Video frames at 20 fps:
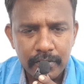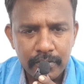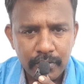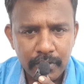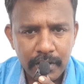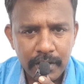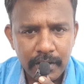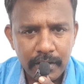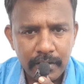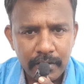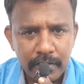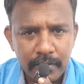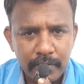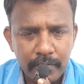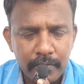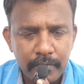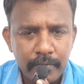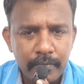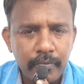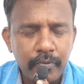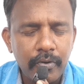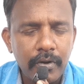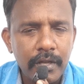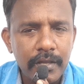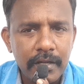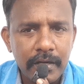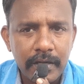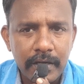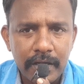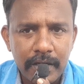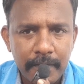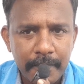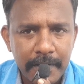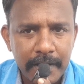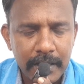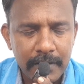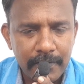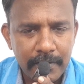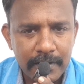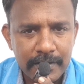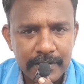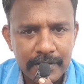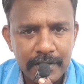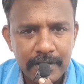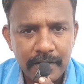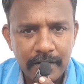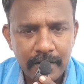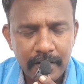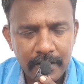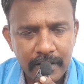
தொழில் பொருளாதாரம் எல்லாமே நலிவடைஞ்சுது